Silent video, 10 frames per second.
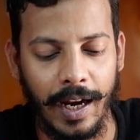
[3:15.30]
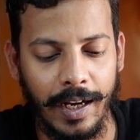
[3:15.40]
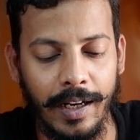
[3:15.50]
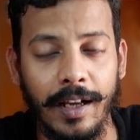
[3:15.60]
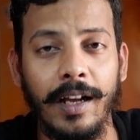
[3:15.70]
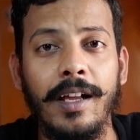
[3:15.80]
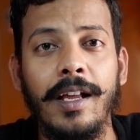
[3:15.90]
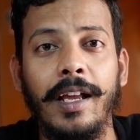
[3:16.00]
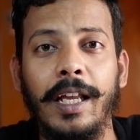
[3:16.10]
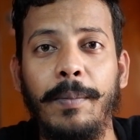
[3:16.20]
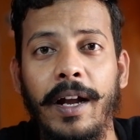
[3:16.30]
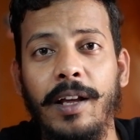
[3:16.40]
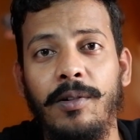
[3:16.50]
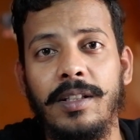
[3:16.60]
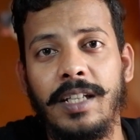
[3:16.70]
అండ్ ఈ
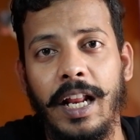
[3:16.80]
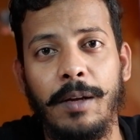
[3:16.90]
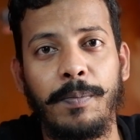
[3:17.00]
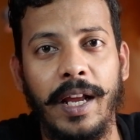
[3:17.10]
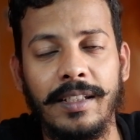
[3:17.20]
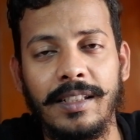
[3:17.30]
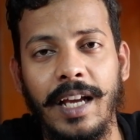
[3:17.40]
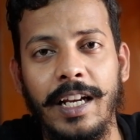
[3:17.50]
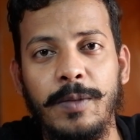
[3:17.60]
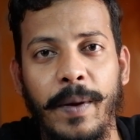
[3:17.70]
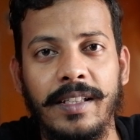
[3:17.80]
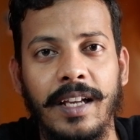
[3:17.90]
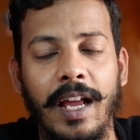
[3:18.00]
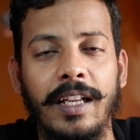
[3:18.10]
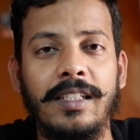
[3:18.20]
బండి గురించి లైక్ ప్రైజెస్ కానీ స్పెక్స్
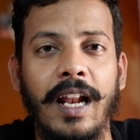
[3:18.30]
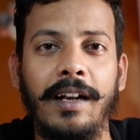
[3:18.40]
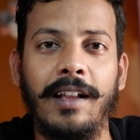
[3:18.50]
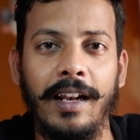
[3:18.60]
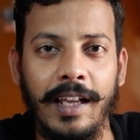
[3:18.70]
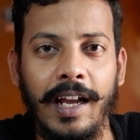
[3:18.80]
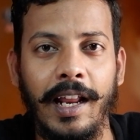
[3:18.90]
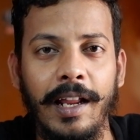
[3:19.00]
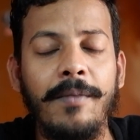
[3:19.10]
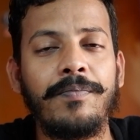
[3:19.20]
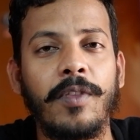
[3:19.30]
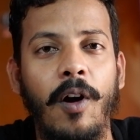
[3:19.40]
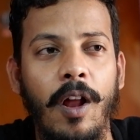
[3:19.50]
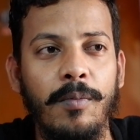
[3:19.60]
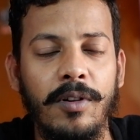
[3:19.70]
కానీ స్లైట్గా లీక్ అయినాయి
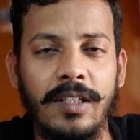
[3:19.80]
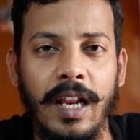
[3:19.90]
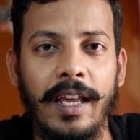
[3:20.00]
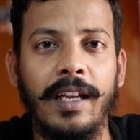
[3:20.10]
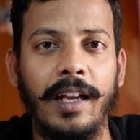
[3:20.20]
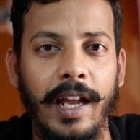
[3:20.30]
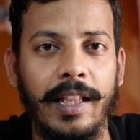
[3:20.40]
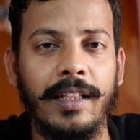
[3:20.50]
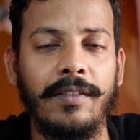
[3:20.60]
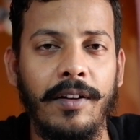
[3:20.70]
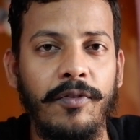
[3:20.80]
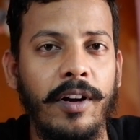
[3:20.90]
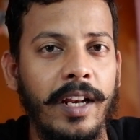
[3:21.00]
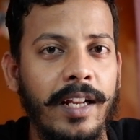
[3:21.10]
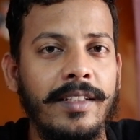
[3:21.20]
ఆల్మోస్ట్ లైక్ ఏదైతే వన్
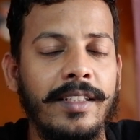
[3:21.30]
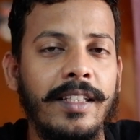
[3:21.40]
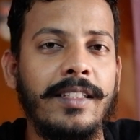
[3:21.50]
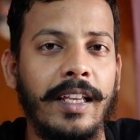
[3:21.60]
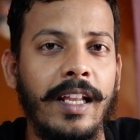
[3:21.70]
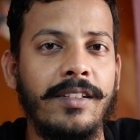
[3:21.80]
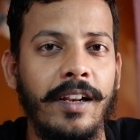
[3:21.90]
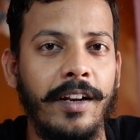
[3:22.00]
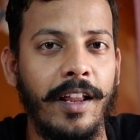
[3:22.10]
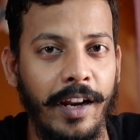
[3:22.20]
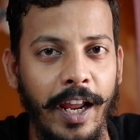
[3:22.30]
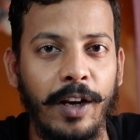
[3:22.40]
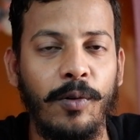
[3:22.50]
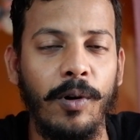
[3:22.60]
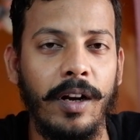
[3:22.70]
ఫార్టీ నైన్ సీసీ సింగిల్ సిలిండర్
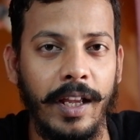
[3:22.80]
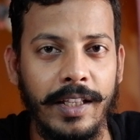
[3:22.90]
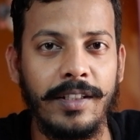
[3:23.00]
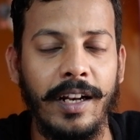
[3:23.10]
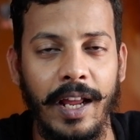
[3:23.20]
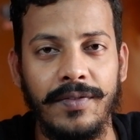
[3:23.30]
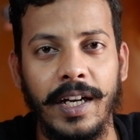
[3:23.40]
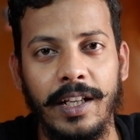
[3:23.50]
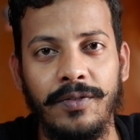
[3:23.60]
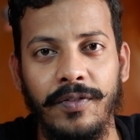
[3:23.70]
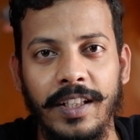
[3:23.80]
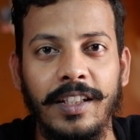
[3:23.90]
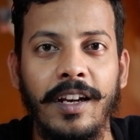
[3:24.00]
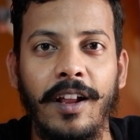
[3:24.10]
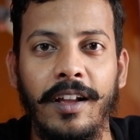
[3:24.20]
ఎయిర్ కూల్డ్ ఇంజన్ ఎఫ్జెడ్ఎస్ వి
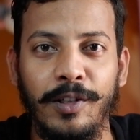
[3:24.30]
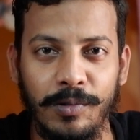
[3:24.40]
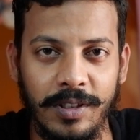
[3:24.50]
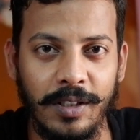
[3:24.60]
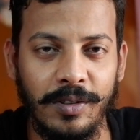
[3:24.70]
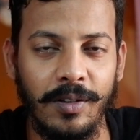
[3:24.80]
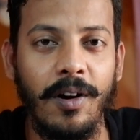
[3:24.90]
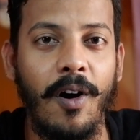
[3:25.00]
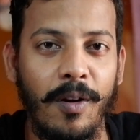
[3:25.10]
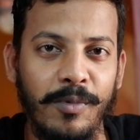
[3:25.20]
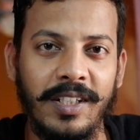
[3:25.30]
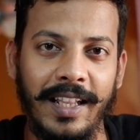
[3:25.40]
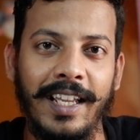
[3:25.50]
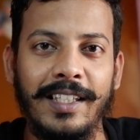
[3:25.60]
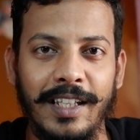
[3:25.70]
త్రీలో యూజ్ చేస్తారో
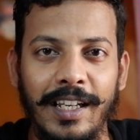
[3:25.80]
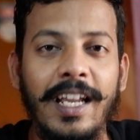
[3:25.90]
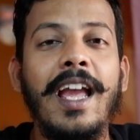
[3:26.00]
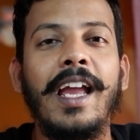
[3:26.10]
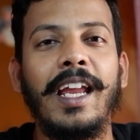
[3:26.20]
ఆల్మోస్ట్ అదే ఇంజన్ని